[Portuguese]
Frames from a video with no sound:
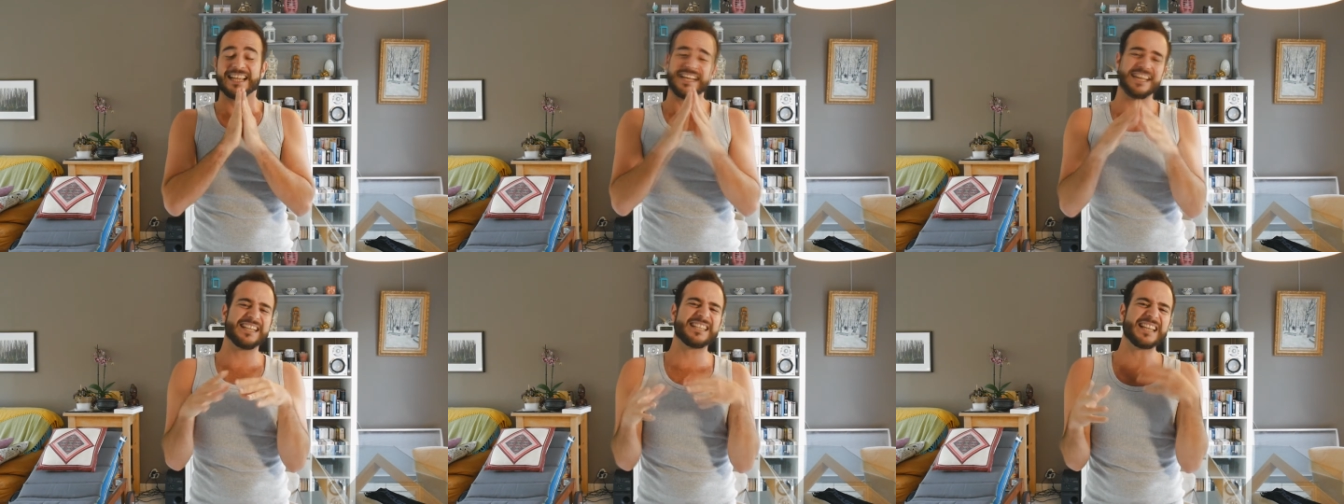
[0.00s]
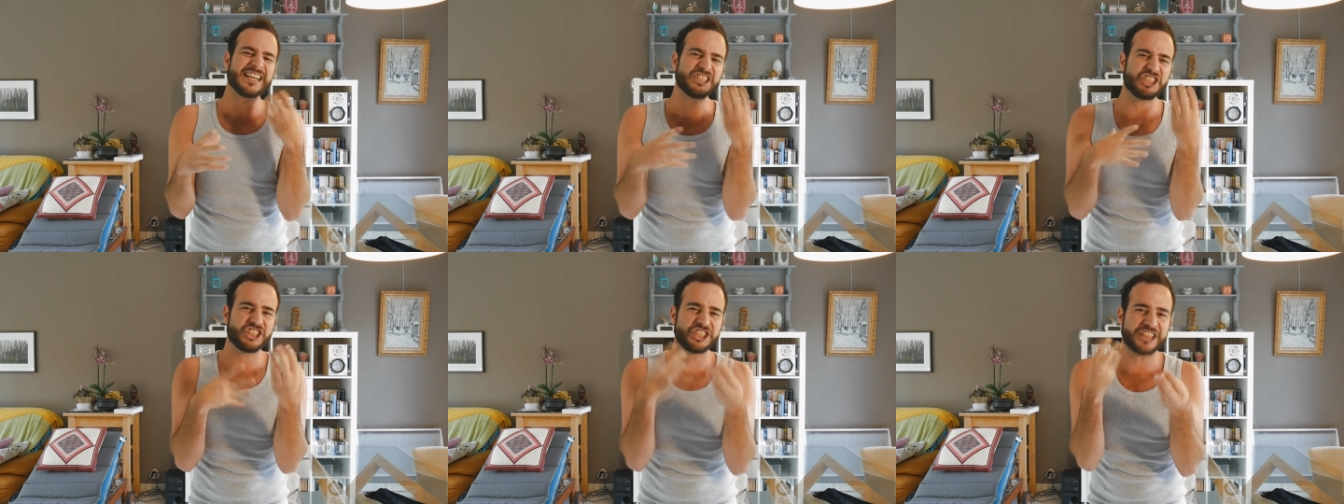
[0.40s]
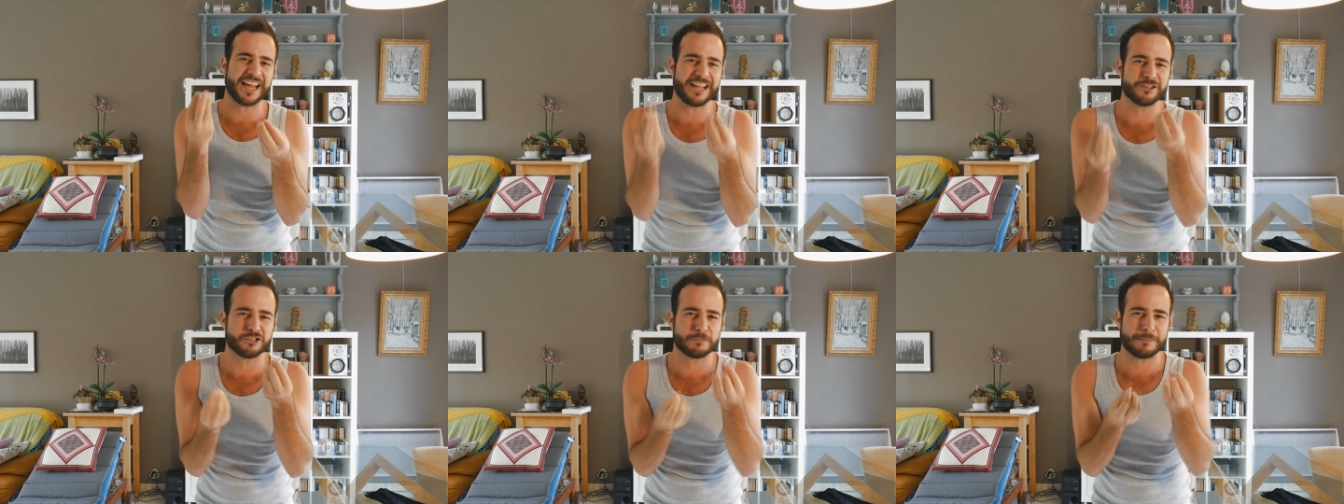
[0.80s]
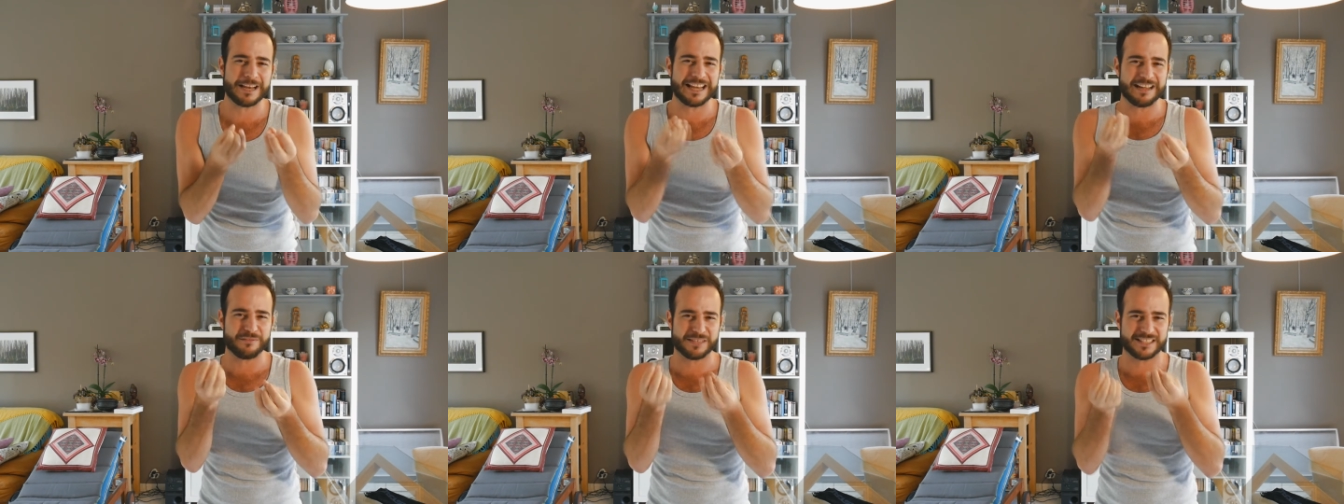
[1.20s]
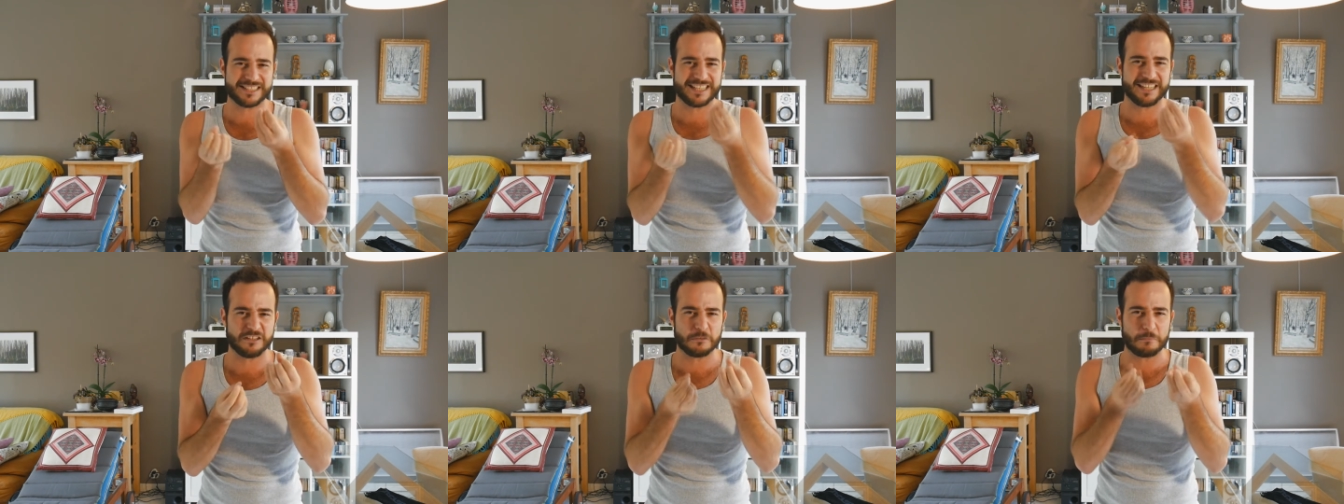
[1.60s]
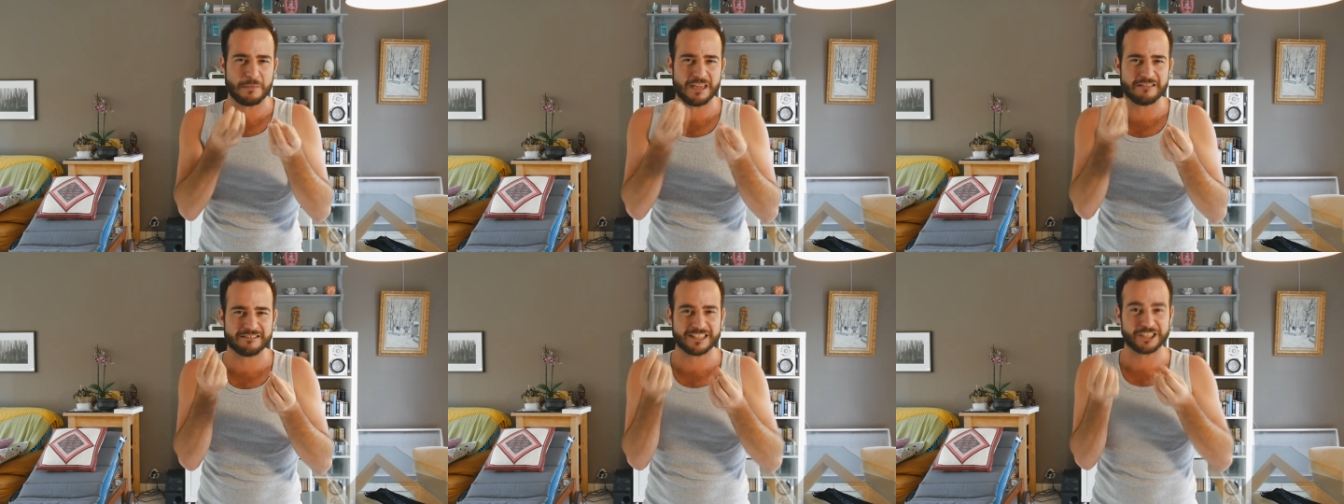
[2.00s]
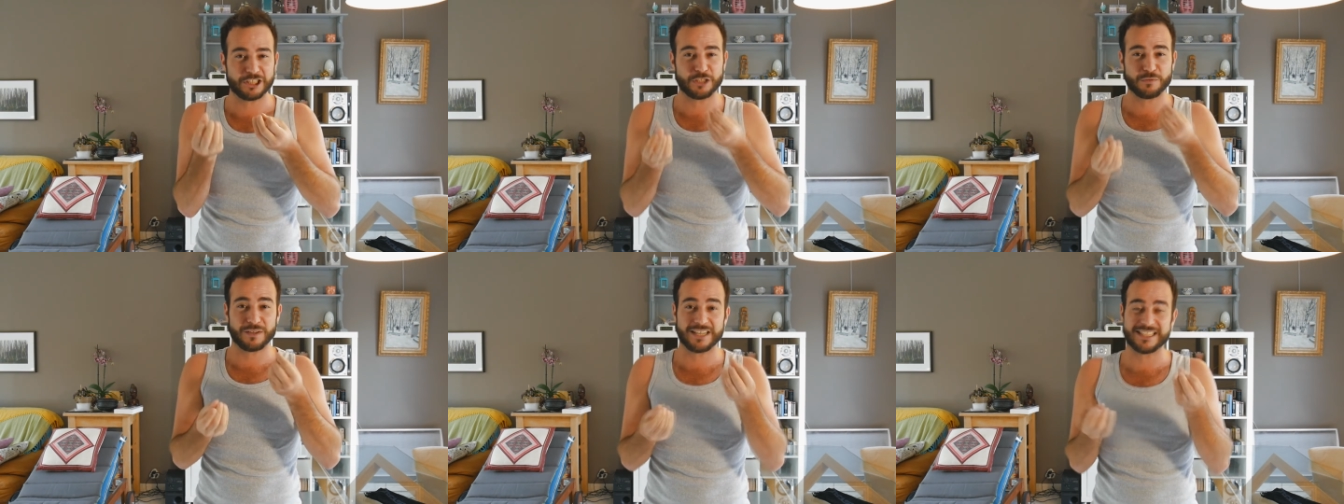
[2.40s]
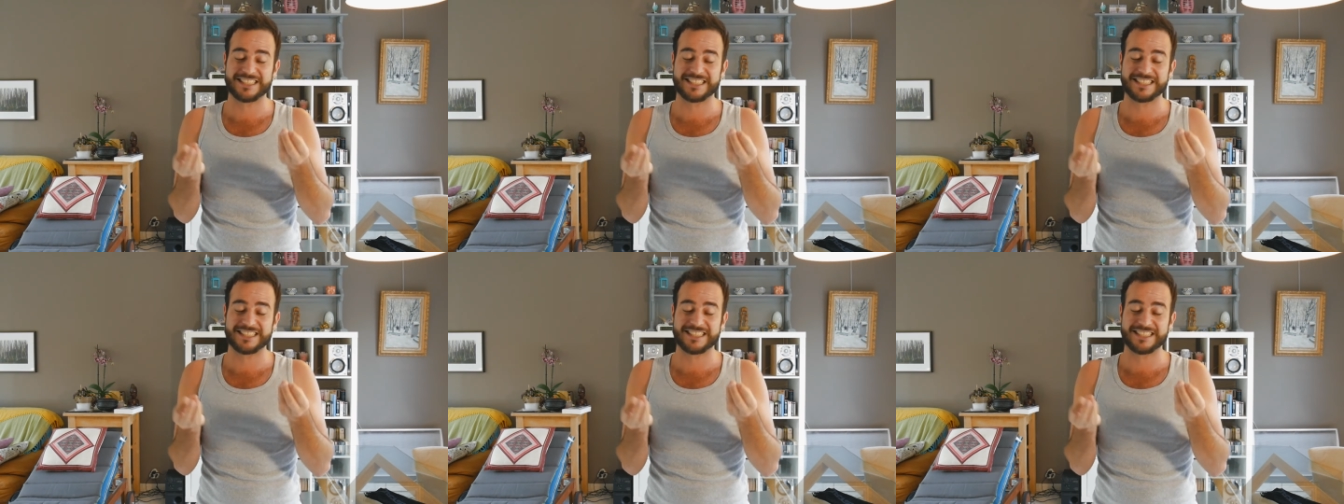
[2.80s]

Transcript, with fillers: e que tá cheio de palavras aí no meio que a gente fala